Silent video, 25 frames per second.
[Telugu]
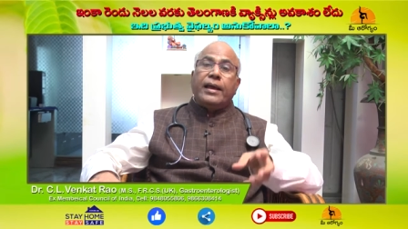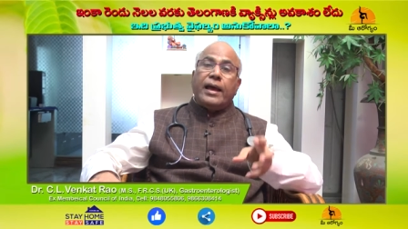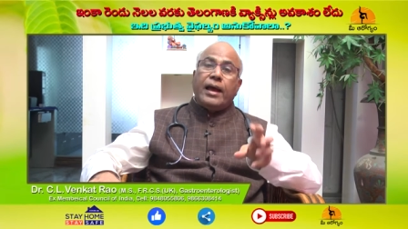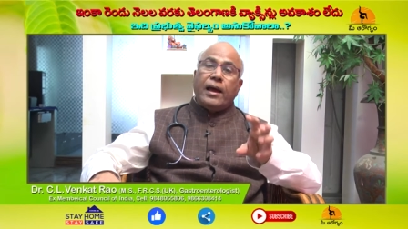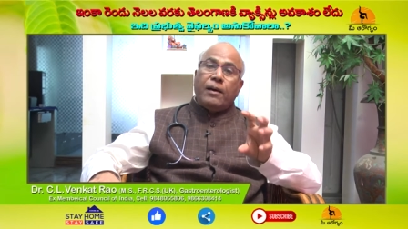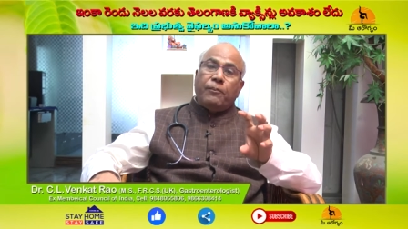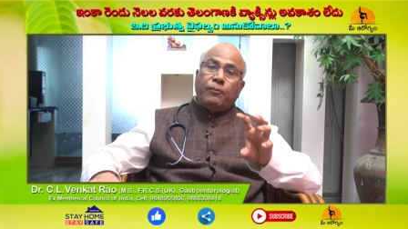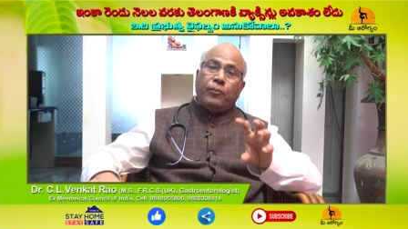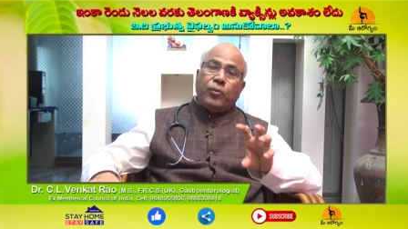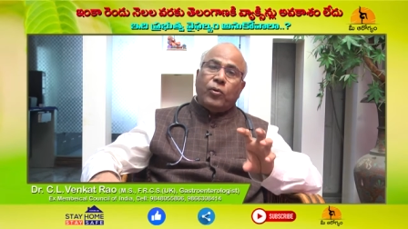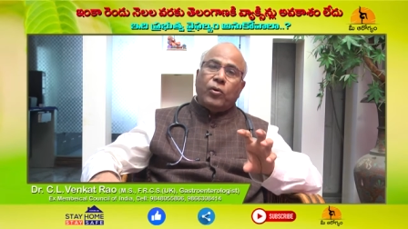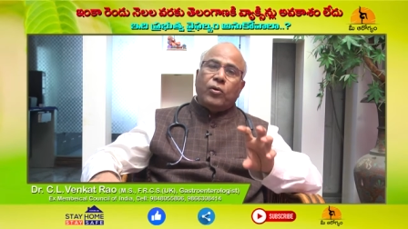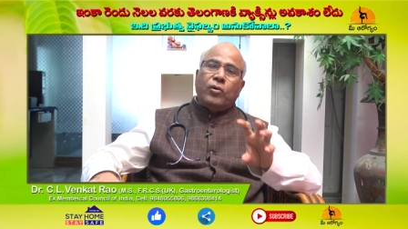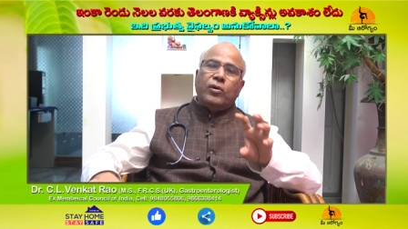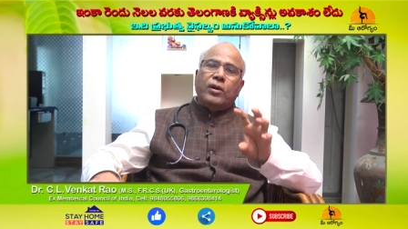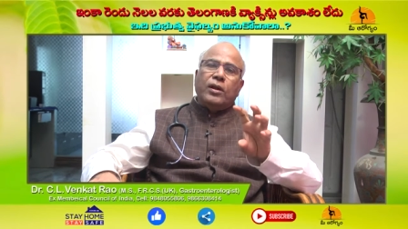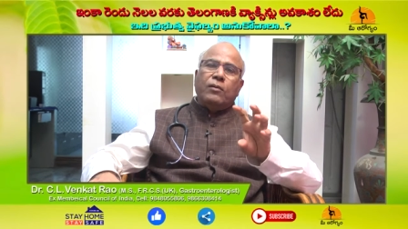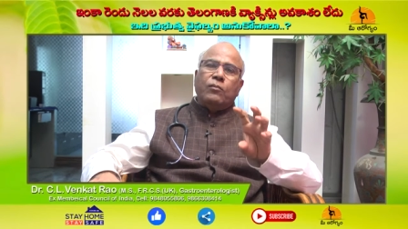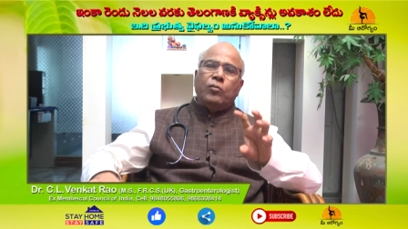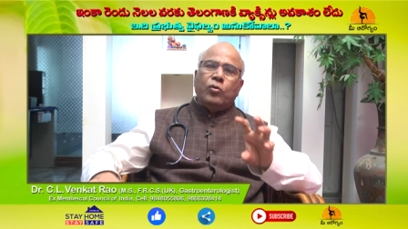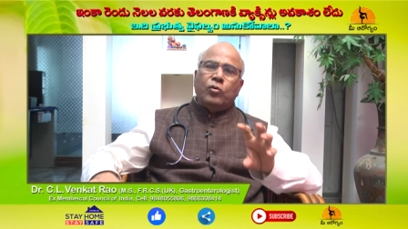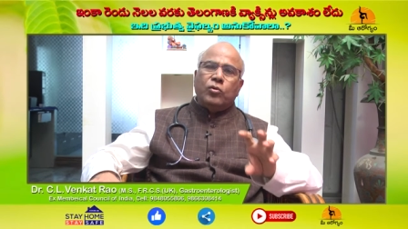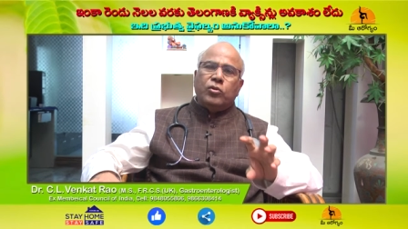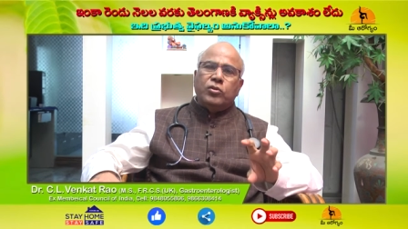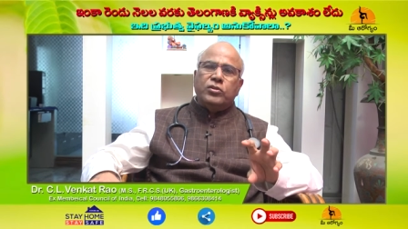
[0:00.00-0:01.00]
యాప్లో
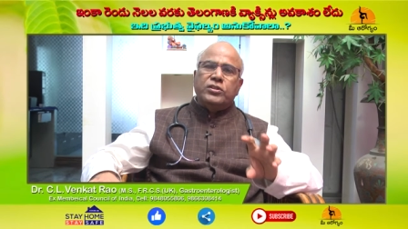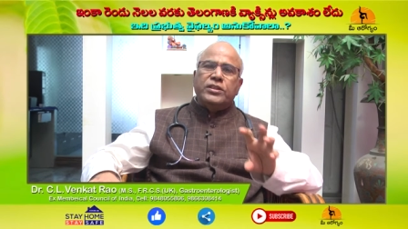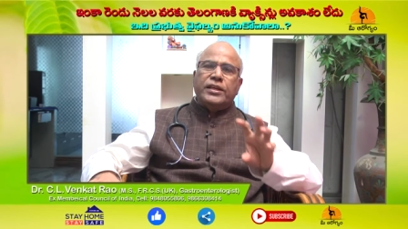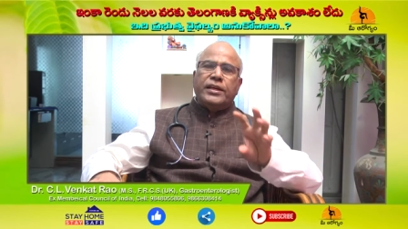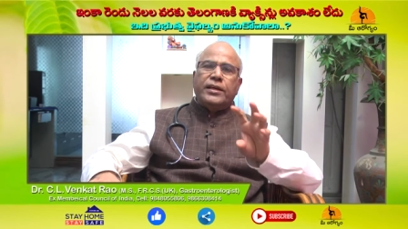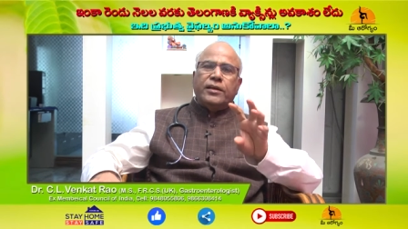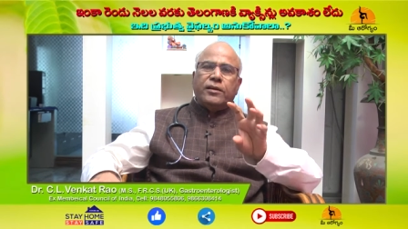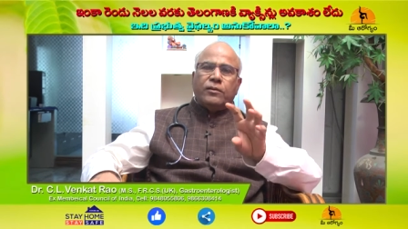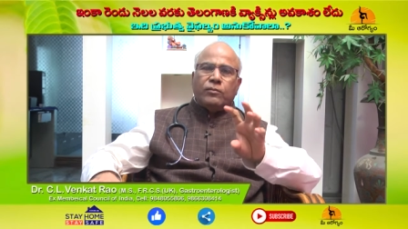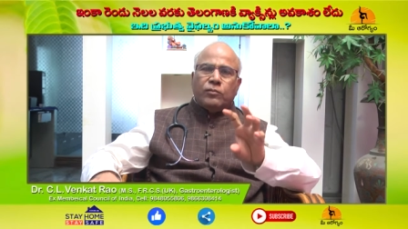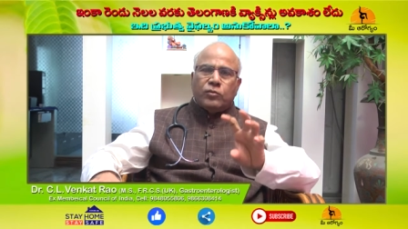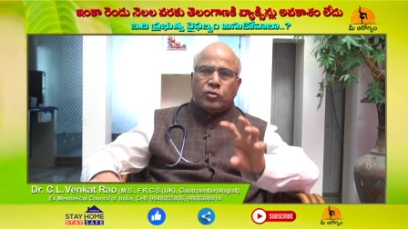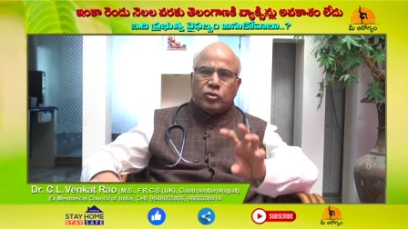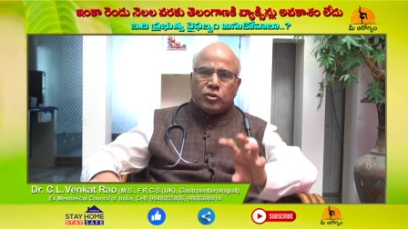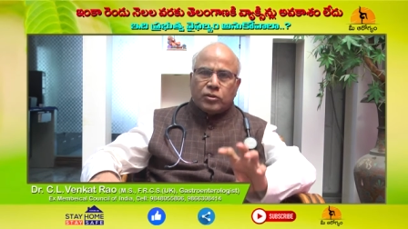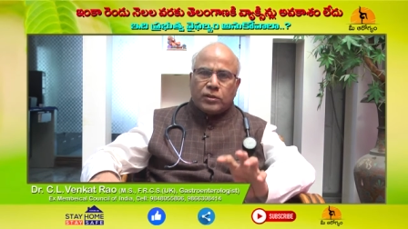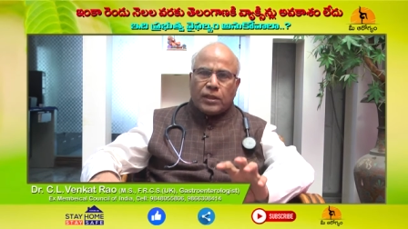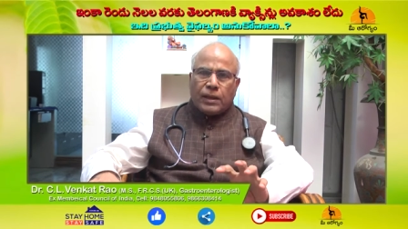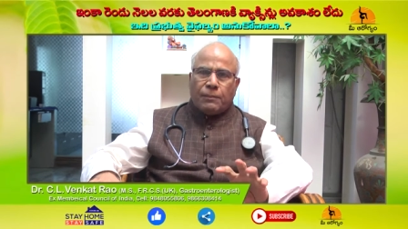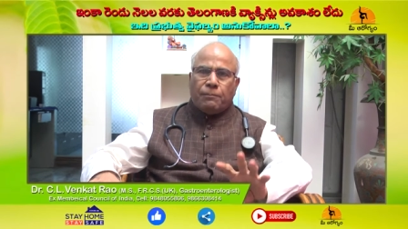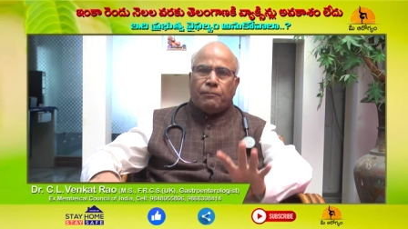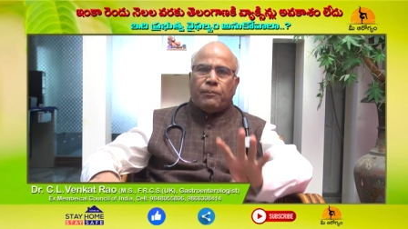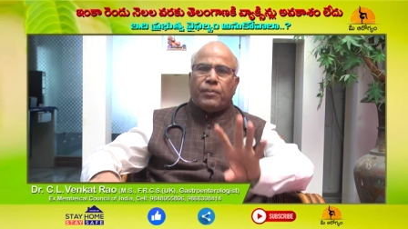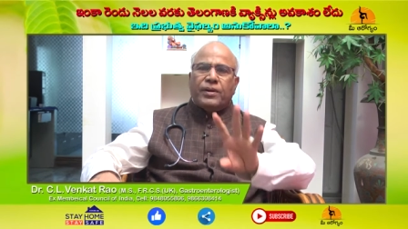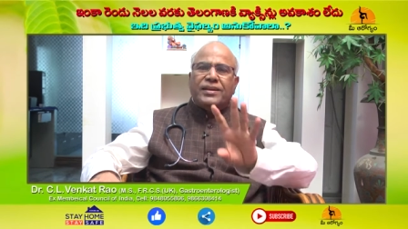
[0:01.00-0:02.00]
నమోదు చేయటం
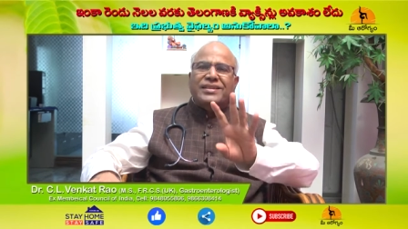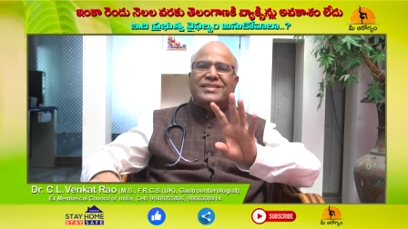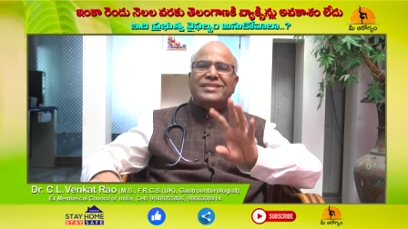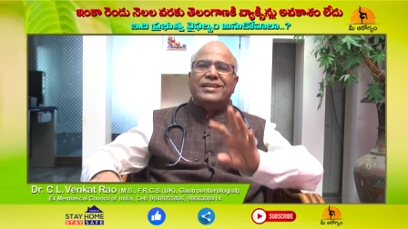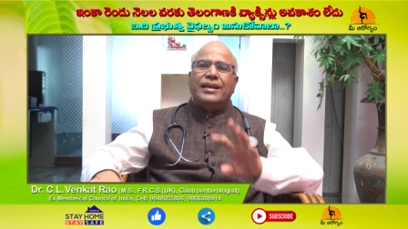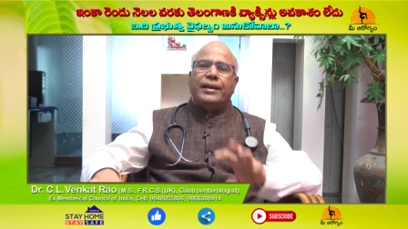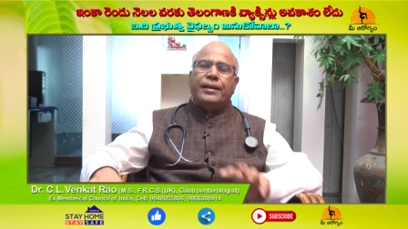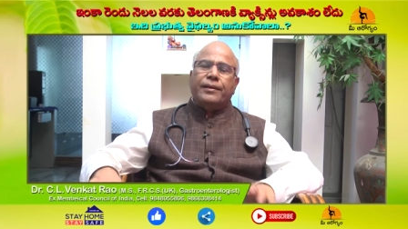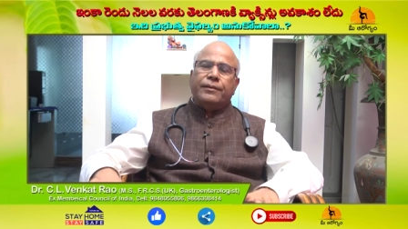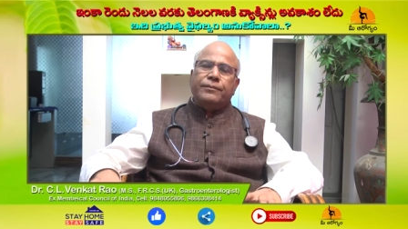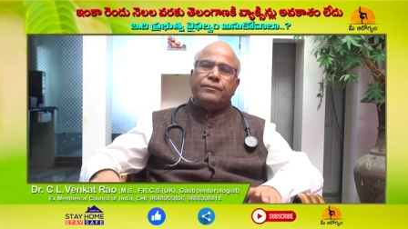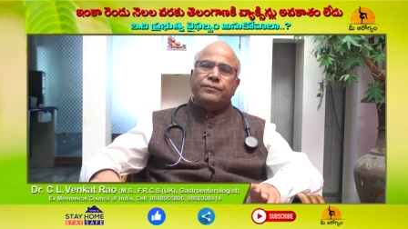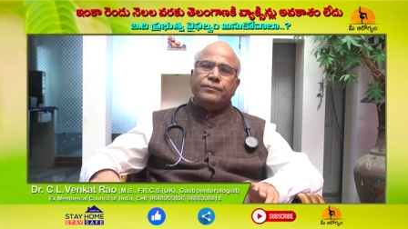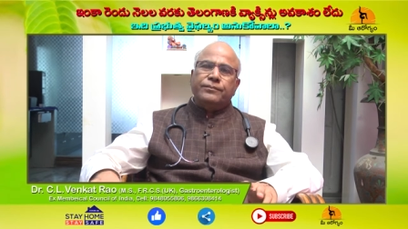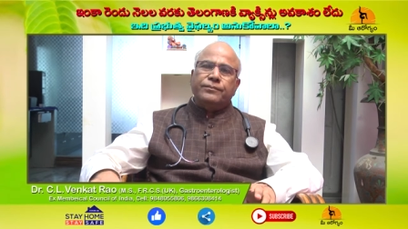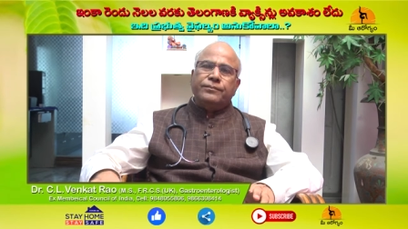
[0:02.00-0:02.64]
తప్పనిసరి